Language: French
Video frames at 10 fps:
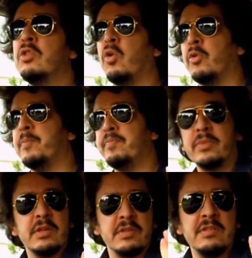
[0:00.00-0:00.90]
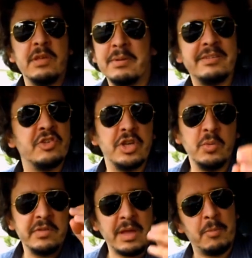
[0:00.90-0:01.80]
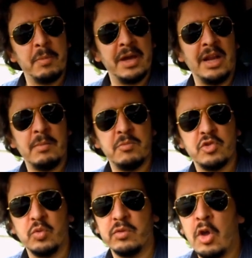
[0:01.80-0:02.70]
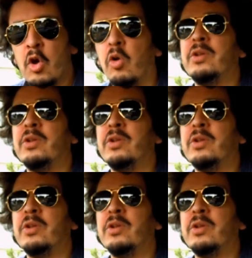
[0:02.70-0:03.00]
Donc, ce qui s'est passé chez nous, c'était à peu près la même chose.